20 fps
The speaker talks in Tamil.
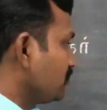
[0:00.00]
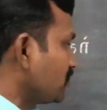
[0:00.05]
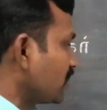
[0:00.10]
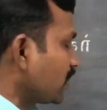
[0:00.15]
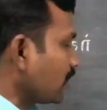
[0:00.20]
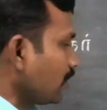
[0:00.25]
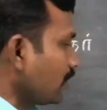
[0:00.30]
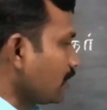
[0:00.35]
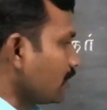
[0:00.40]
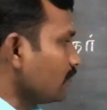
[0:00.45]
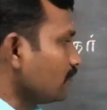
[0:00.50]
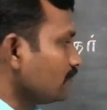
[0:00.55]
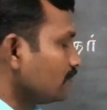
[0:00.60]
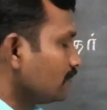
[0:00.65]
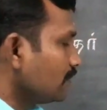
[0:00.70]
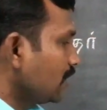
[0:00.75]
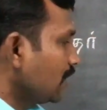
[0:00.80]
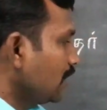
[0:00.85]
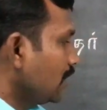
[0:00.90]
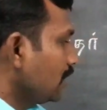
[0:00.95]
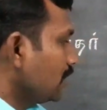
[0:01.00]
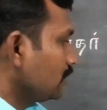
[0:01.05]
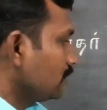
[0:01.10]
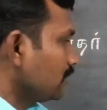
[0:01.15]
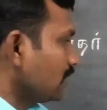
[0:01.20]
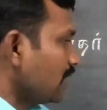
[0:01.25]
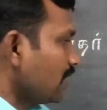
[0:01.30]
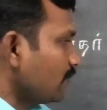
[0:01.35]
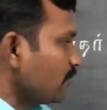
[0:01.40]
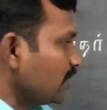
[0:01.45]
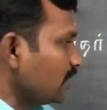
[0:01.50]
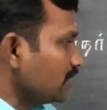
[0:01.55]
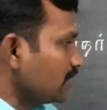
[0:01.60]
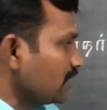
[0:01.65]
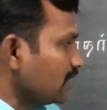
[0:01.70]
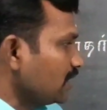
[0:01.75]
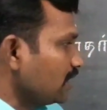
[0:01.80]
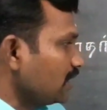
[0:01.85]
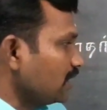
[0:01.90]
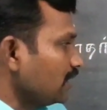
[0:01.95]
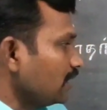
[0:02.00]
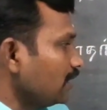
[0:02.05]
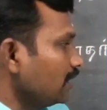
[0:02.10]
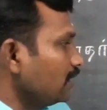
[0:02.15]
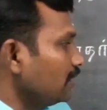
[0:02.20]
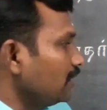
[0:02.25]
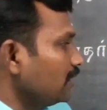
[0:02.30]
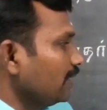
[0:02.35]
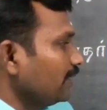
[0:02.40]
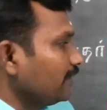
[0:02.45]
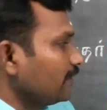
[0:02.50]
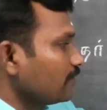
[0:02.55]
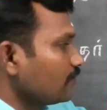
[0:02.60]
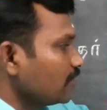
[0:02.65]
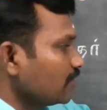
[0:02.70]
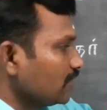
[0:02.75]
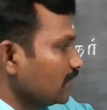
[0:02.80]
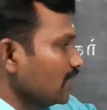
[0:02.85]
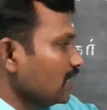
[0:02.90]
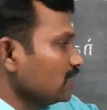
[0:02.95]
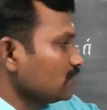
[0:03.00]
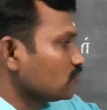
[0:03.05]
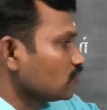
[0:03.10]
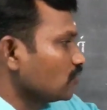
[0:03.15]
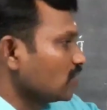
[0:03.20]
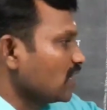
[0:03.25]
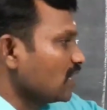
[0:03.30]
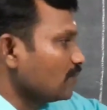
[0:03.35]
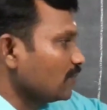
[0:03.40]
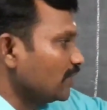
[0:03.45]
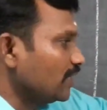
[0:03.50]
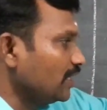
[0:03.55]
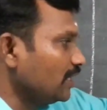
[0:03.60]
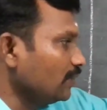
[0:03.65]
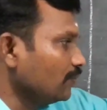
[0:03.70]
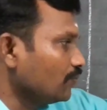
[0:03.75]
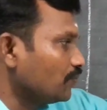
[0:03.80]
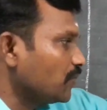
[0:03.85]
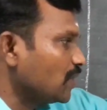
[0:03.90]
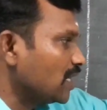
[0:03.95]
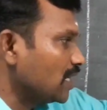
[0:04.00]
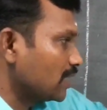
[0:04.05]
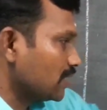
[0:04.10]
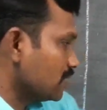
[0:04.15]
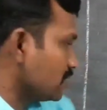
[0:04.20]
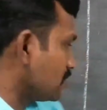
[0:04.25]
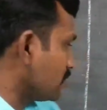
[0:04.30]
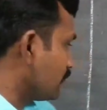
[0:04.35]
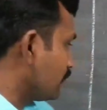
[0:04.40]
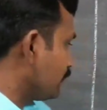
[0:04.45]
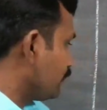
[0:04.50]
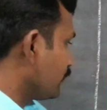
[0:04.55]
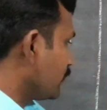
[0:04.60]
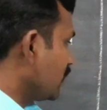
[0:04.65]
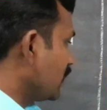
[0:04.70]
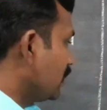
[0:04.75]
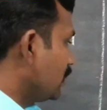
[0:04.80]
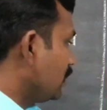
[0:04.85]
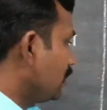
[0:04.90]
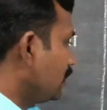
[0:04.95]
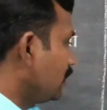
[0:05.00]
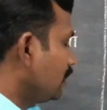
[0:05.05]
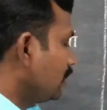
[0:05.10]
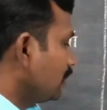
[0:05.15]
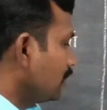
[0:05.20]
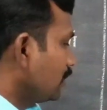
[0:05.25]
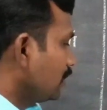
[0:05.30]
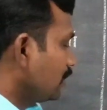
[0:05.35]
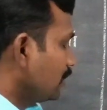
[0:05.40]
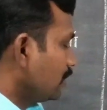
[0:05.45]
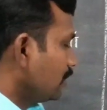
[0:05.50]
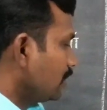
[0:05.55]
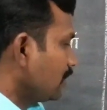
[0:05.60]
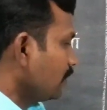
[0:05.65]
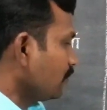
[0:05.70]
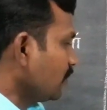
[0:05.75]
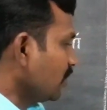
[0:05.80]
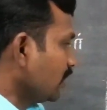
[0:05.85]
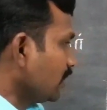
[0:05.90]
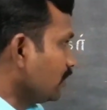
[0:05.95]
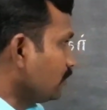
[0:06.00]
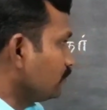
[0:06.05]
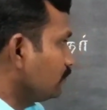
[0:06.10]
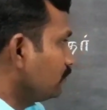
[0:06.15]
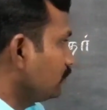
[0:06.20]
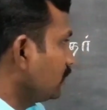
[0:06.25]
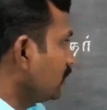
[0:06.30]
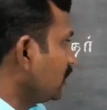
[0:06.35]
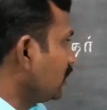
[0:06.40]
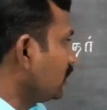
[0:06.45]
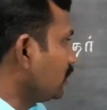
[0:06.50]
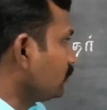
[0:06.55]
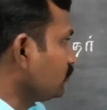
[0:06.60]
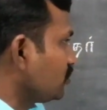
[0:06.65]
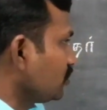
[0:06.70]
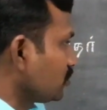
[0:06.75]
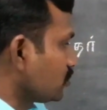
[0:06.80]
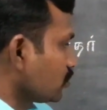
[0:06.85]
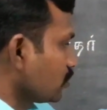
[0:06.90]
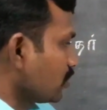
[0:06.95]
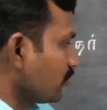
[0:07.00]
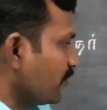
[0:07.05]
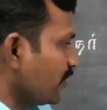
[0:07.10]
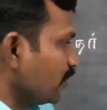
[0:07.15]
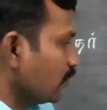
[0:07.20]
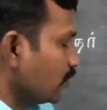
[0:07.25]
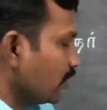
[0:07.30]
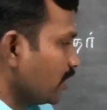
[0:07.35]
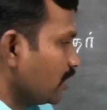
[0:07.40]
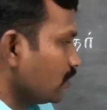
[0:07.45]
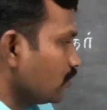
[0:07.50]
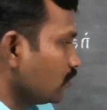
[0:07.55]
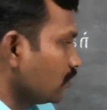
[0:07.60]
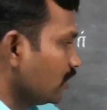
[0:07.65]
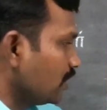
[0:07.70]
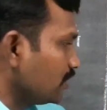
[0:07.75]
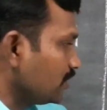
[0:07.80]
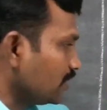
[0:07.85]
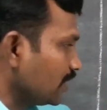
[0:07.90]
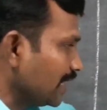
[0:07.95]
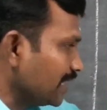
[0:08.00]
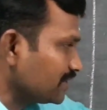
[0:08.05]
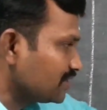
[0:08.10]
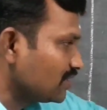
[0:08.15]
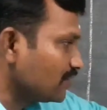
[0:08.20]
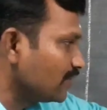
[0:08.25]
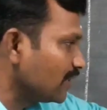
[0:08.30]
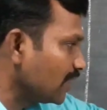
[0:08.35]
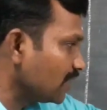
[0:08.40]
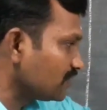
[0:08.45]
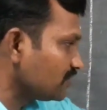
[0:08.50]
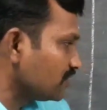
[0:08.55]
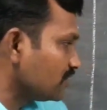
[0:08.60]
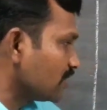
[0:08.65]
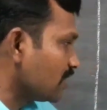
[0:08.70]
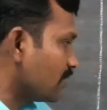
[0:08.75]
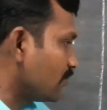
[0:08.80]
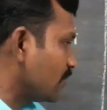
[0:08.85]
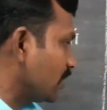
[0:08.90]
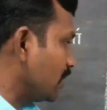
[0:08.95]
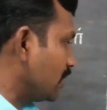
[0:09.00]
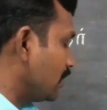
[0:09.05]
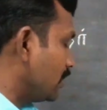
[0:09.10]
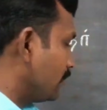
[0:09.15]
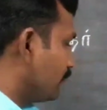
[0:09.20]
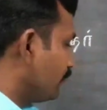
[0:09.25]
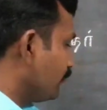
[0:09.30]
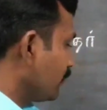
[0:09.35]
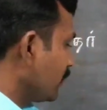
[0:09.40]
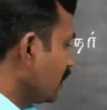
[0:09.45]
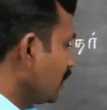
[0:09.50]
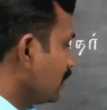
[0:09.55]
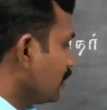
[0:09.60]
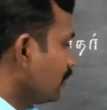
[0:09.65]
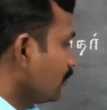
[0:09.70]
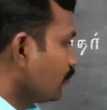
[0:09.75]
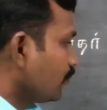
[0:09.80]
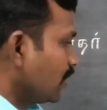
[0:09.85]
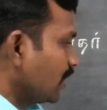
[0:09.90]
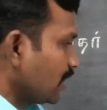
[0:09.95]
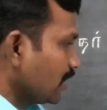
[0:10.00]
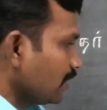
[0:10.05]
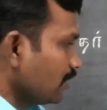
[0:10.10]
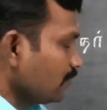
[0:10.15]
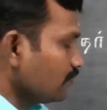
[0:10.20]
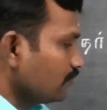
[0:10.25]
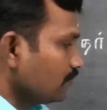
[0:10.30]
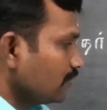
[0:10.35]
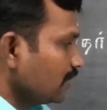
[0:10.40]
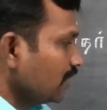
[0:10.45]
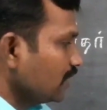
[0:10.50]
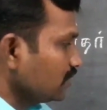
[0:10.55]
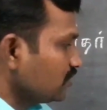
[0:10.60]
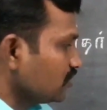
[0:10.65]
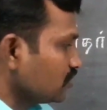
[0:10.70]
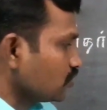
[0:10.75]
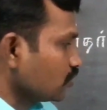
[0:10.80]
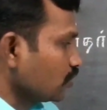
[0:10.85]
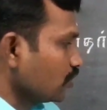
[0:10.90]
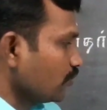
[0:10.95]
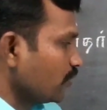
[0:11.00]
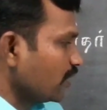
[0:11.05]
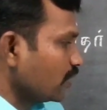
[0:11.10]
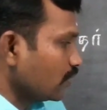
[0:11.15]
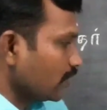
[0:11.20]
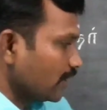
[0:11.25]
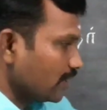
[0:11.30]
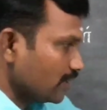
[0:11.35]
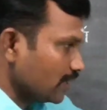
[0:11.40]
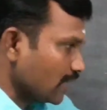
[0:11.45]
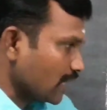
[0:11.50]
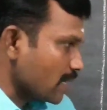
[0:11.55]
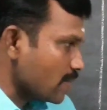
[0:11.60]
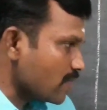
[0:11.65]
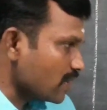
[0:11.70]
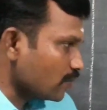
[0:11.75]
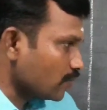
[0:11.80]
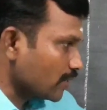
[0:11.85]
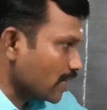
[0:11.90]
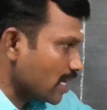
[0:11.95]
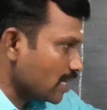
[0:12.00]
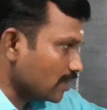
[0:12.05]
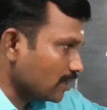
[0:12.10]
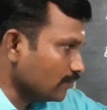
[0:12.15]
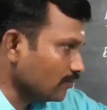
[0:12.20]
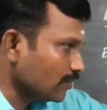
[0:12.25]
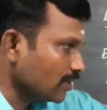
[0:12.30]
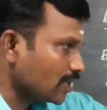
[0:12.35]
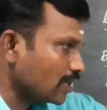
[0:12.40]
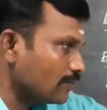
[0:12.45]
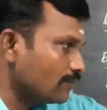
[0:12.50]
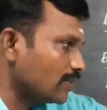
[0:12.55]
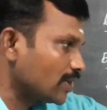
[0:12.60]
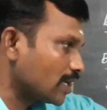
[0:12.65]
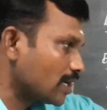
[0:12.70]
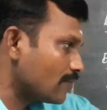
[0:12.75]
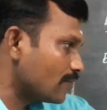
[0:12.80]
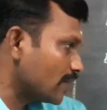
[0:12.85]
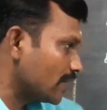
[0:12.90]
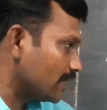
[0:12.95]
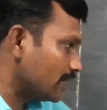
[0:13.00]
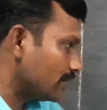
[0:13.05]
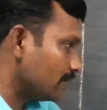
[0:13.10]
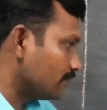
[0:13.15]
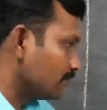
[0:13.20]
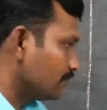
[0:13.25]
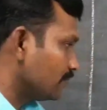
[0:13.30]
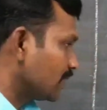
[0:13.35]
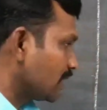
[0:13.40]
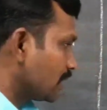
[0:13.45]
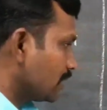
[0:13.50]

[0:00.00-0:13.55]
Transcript: சருக்கம் இதில் அமைந்த இலக்கியம் எதுனா சூளாமணி பாரதம் லம்பகம் எனும் சிற்றுறுப்பை உடைய நூல் எதுனா சிவக சிந்தாமணி படலம் சிற்றுறுப்பை உடையது கந்தபுராணம் கம்பராமாயணம்